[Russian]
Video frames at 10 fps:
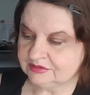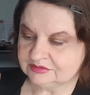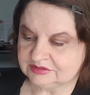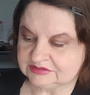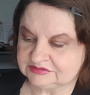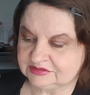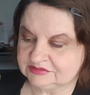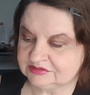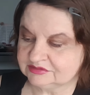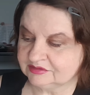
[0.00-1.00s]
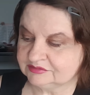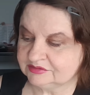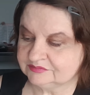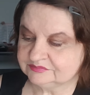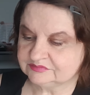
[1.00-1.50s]
остатки
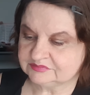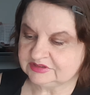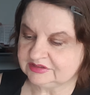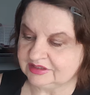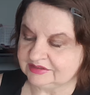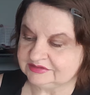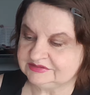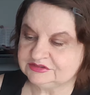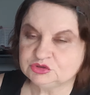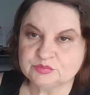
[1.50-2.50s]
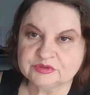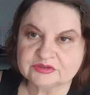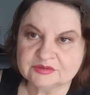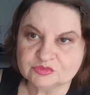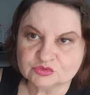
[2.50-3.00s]
сладкие. А, и здесь еще
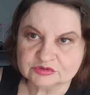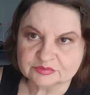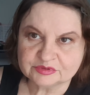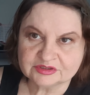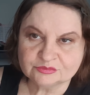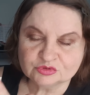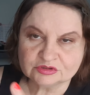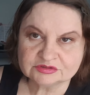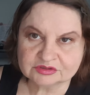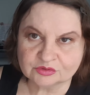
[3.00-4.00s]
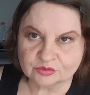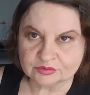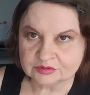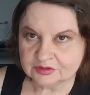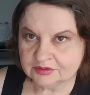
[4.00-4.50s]
перламутр. Перламутр с
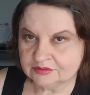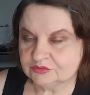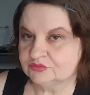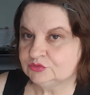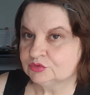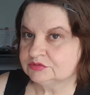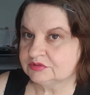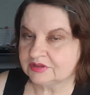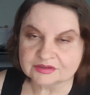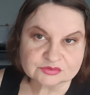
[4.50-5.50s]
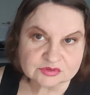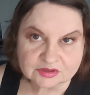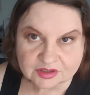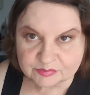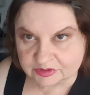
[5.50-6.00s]
икрой. Ну, все сразу
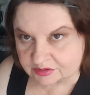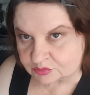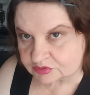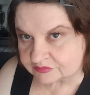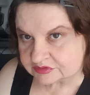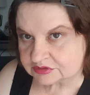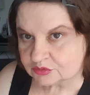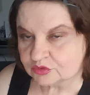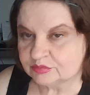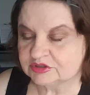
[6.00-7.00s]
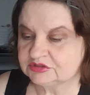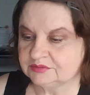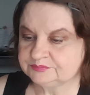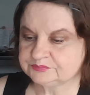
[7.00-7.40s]
такая перламутровая с икрой пришла